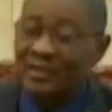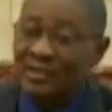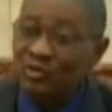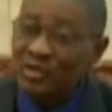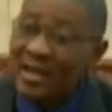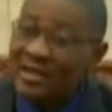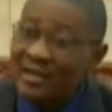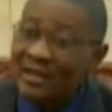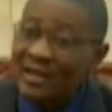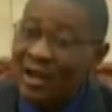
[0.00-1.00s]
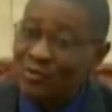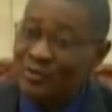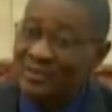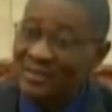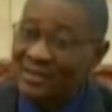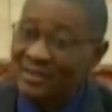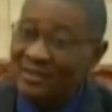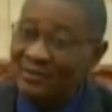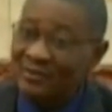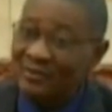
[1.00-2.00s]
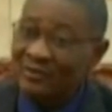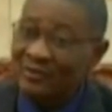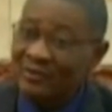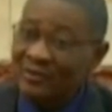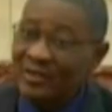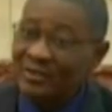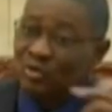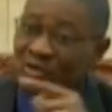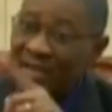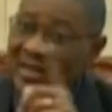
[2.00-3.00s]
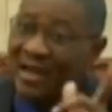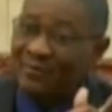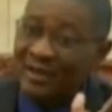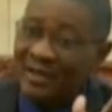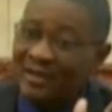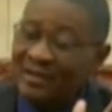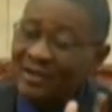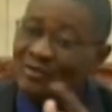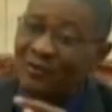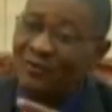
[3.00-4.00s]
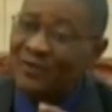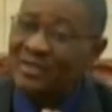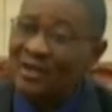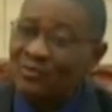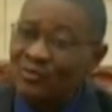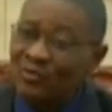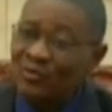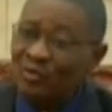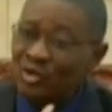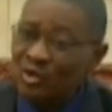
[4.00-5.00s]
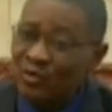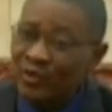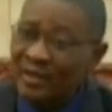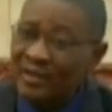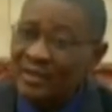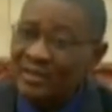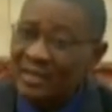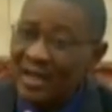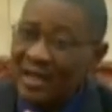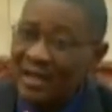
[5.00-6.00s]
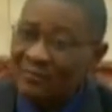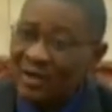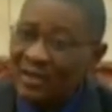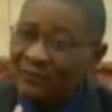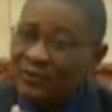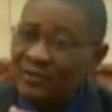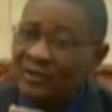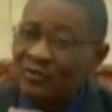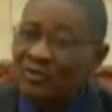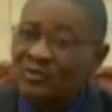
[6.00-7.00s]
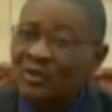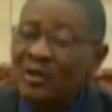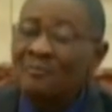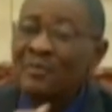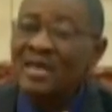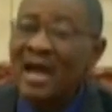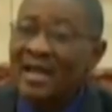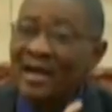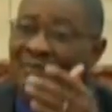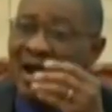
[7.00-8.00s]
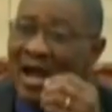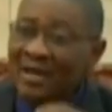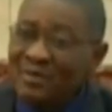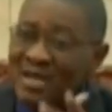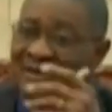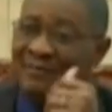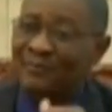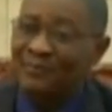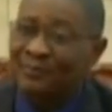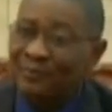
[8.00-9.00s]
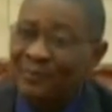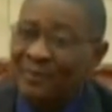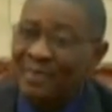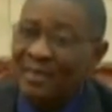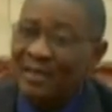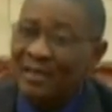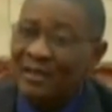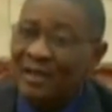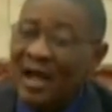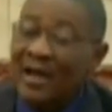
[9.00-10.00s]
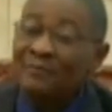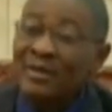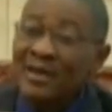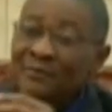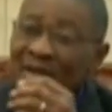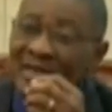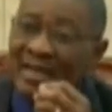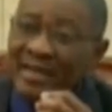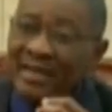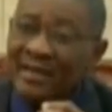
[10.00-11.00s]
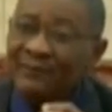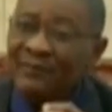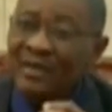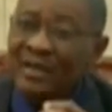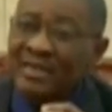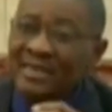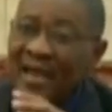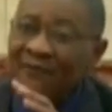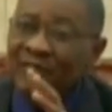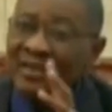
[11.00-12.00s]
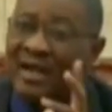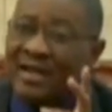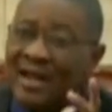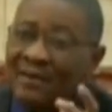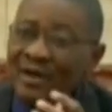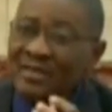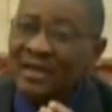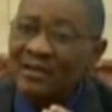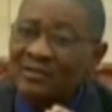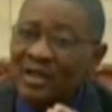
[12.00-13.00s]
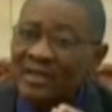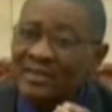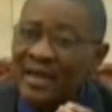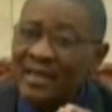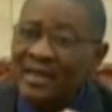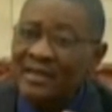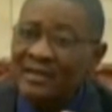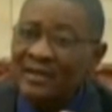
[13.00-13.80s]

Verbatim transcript: soutiennent la logistique de toute cette armée que nous avons face à nous aujourd'hui. C'est là également, il faut tenir compte. Mais il y a également ACMI. ACMI, depuis des années, s'est infiltré dans la bande sahélienne